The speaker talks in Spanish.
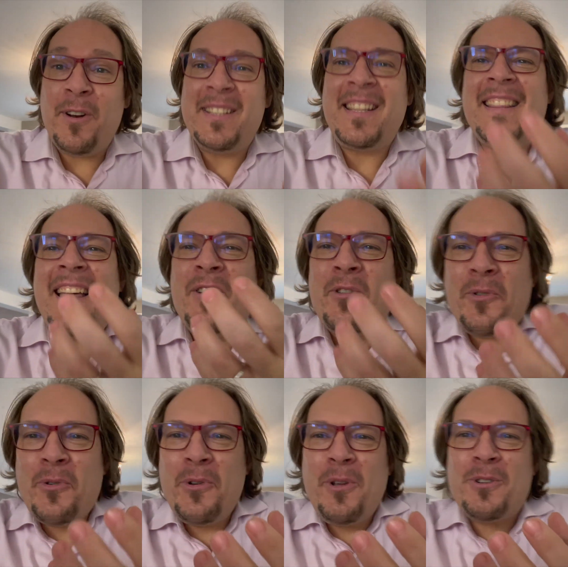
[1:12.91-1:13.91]
está tan
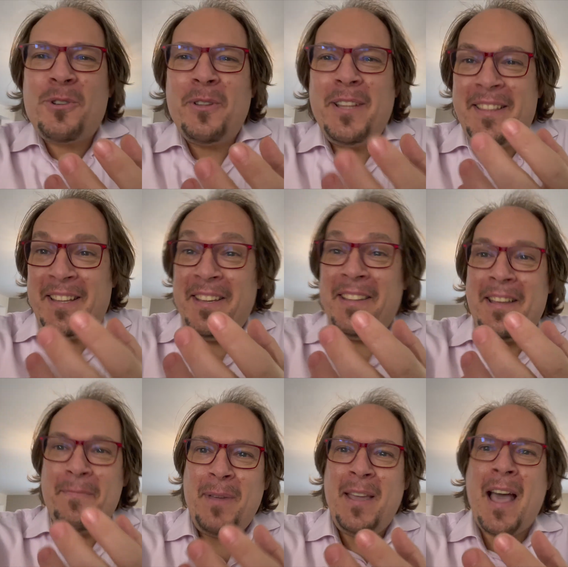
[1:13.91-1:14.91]
orgulloso de ti y de
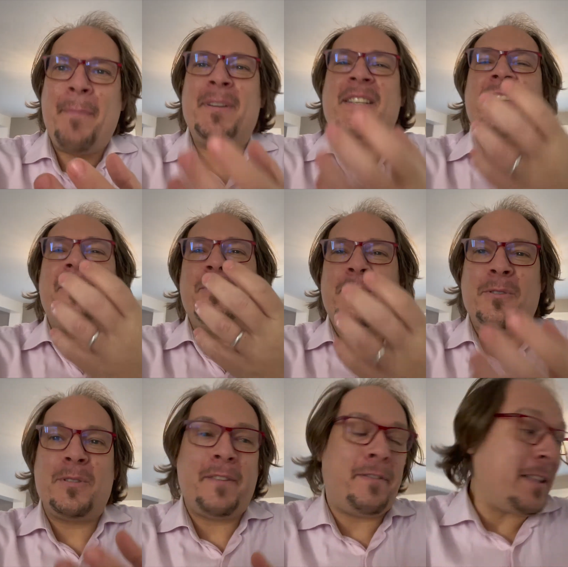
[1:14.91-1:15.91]
mí, a pesar de nuestros
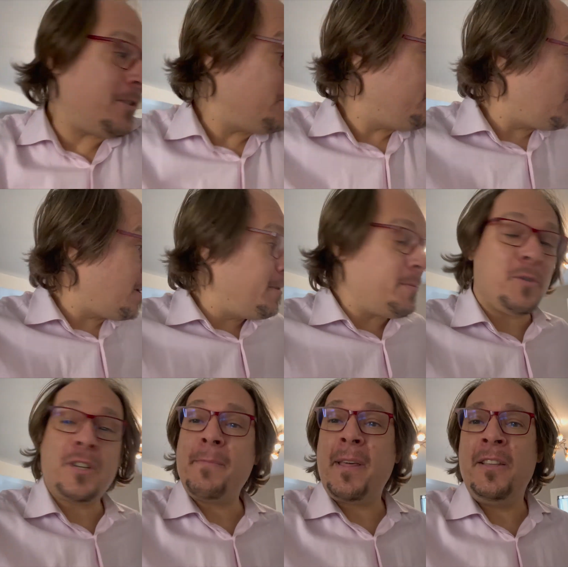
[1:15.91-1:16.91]
defectos, porque mi
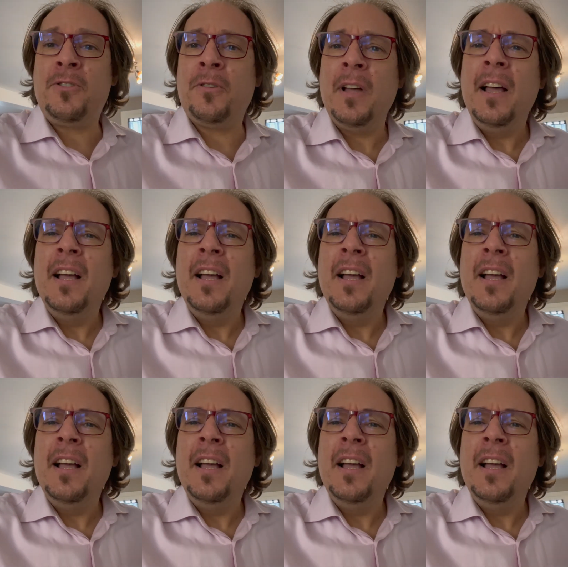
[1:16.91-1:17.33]
esposa me ha dicho,